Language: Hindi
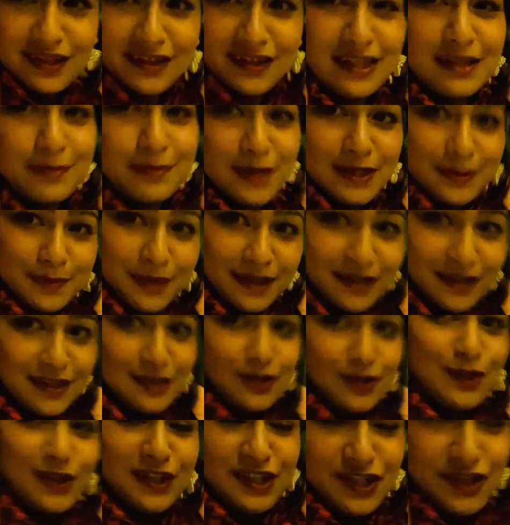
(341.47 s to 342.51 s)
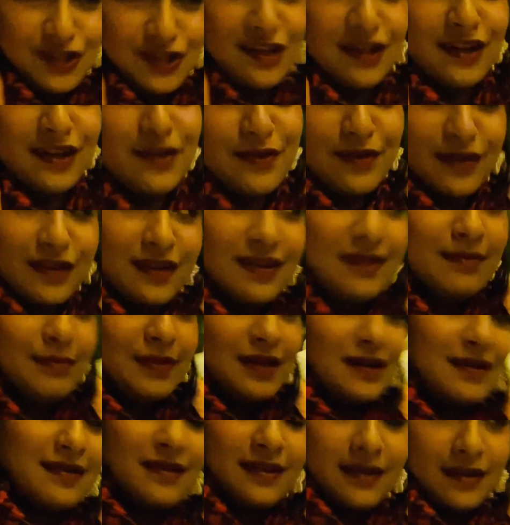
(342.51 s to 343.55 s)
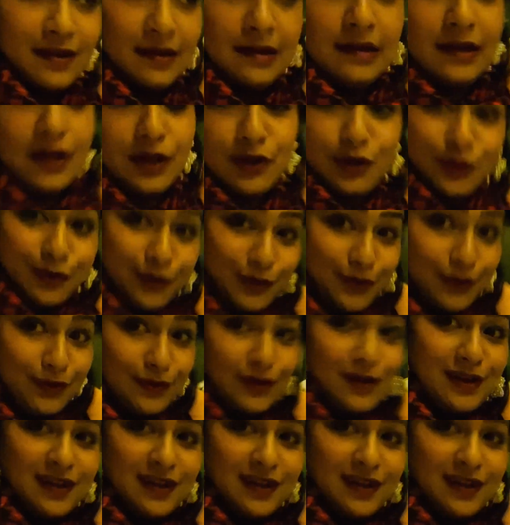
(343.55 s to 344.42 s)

थी क्रिसमस मार्केट थोड़ा शेयर करूँगी बट डोंट नो